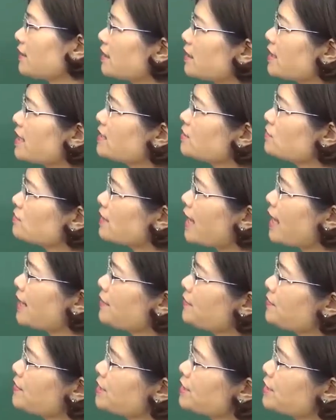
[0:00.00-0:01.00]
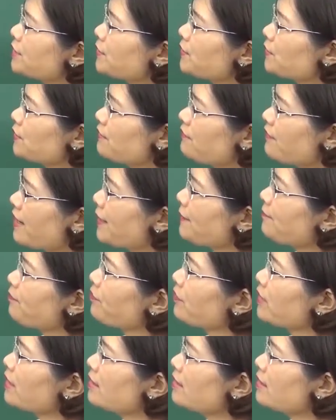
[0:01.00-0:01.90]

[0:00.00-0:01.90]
ở đây chúng ta lưu ý cho cô như vậy